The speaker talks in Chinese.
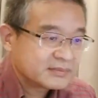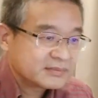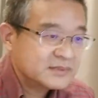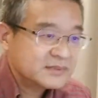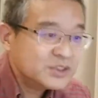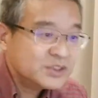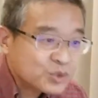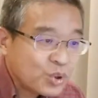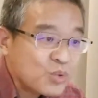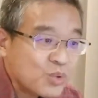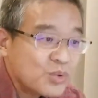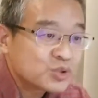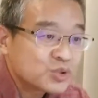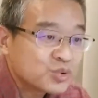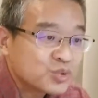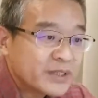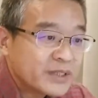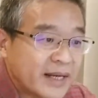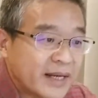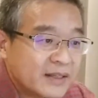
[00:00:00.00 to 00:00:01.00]
你通过
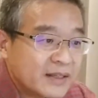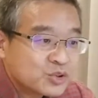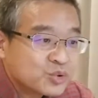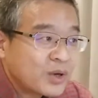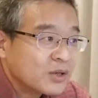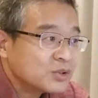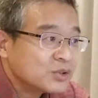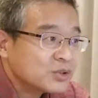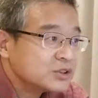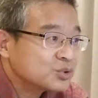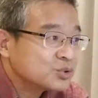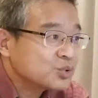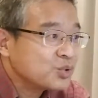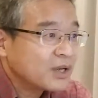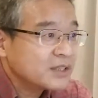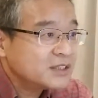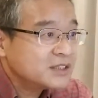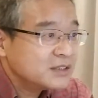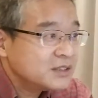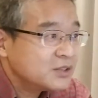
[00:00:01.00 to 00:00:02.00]
昨天的中央中
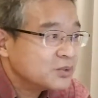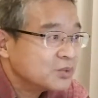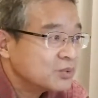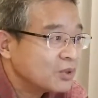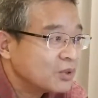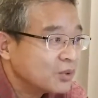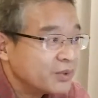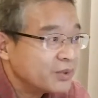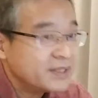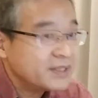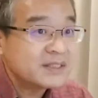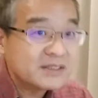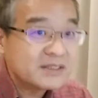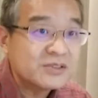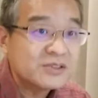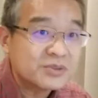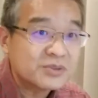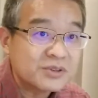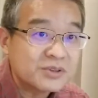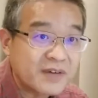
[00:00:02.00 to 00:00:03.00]
央经济工作会议，你
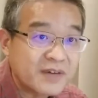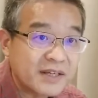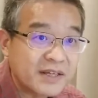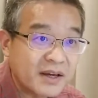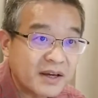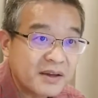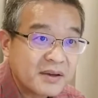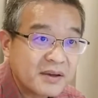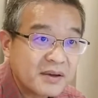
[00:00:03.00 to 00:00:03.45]
就会发现